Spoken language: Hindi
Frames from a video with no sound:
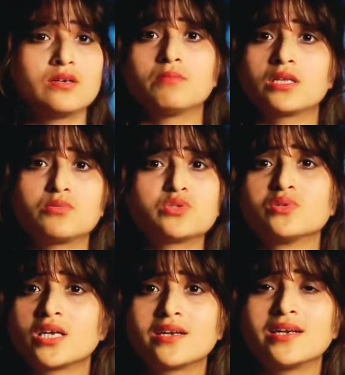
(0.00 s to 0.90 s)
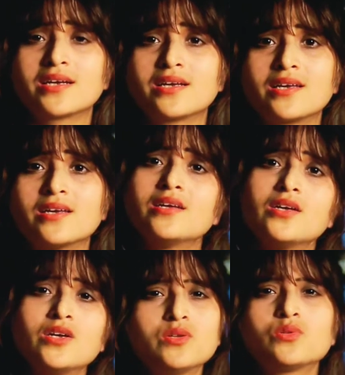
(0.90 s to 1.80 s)
मतलब सुंदर नहीं लगेंगे
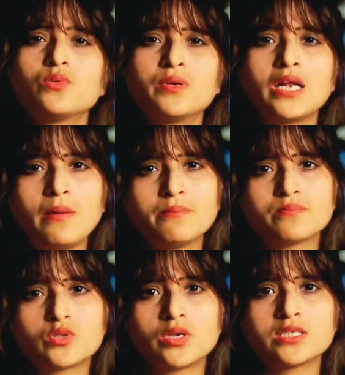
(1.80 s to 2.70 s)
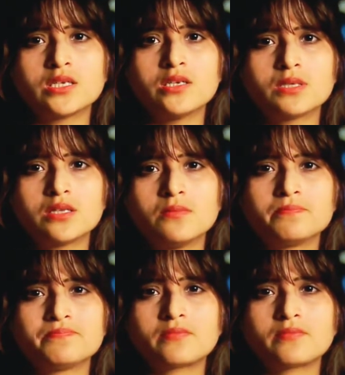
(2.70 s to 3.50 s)
तो फिर हम थोड़ा सा ना मतलब